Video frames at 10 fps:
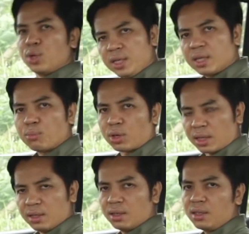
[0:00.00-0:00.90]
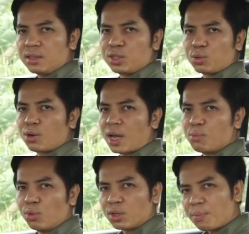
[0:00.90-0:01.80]
tuy nhiên một lần nữa chúng tôi lại
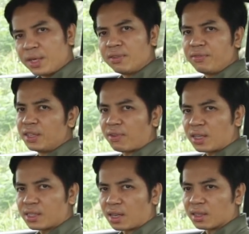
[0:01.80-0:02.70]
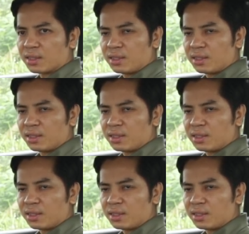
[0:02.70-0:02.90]
muốn góp ý với VinFast rằng